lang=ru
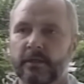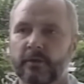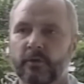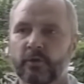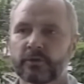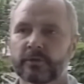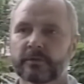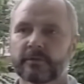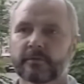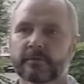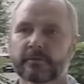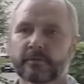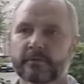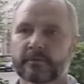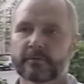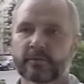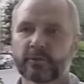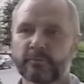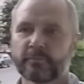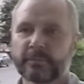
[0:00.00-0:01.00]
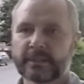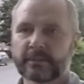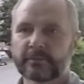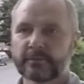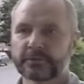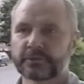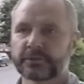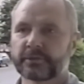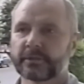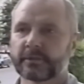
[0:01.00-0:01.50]
он э,
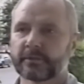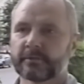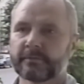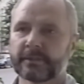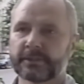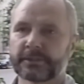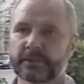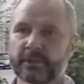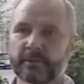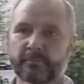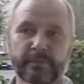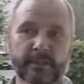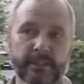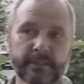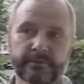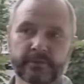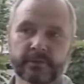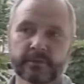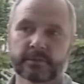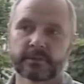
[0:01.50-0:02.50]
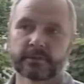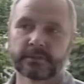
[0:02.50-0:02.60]
глубоко чтил, уважал правила,